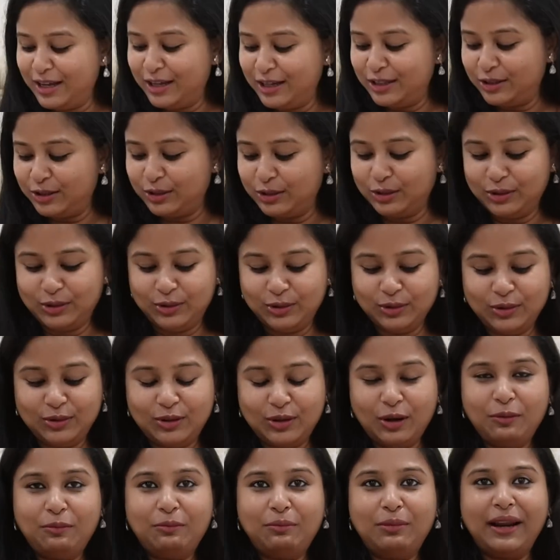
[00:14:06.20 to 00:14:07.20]
মানে শুধু
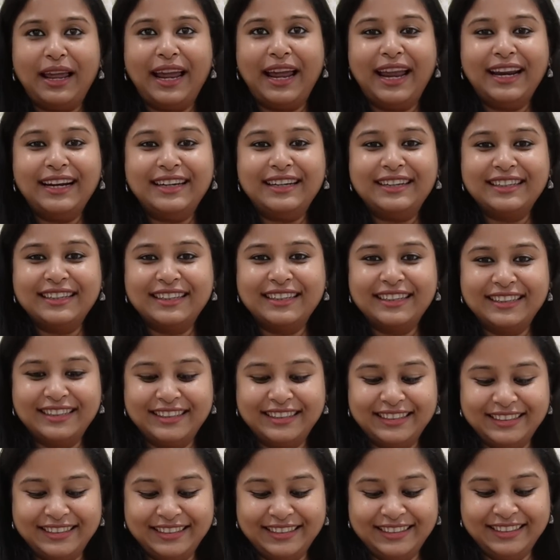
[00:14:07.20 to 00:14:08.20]
সৌমির নয় হ্যাঁ। আমারও বেশ
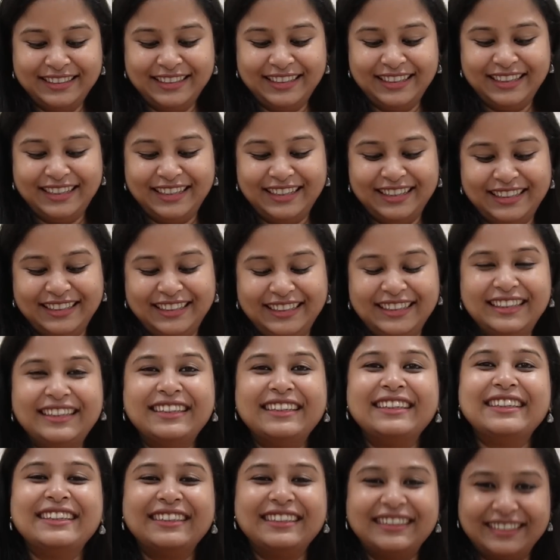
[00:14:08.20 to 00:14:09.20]
ভালো লাগে বেশ
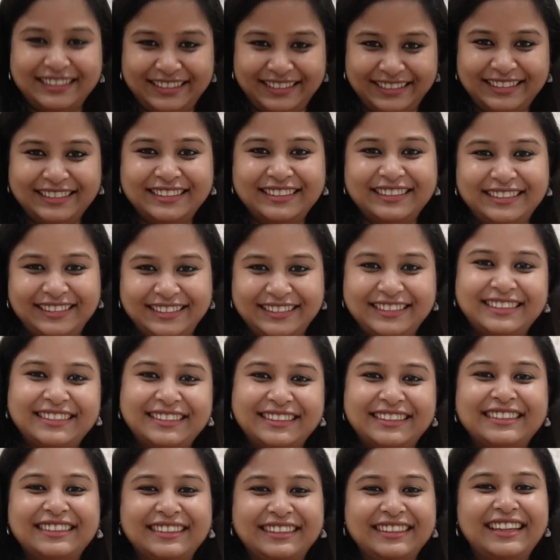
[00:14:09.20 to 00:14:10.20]
অনেক সুন্দর সুন্দর জিনিস
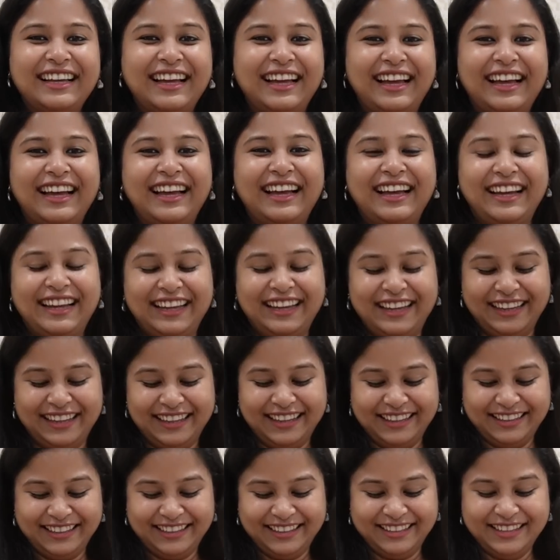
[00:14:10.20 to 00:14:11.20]
ছিল আমরা তো হ্যাঁ। এইটুকুটাই
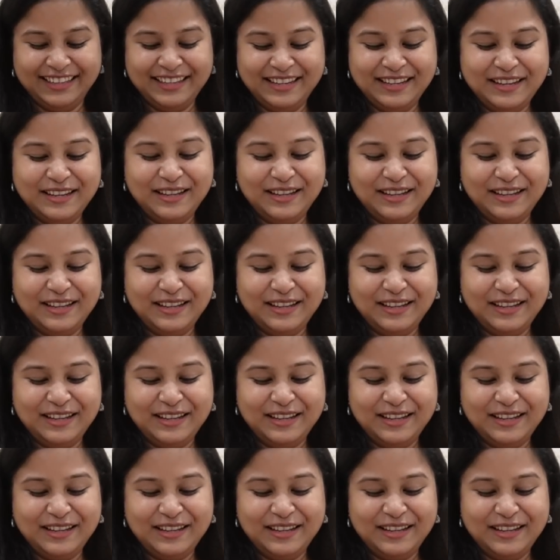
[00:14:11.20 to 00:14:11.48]
কিনলাম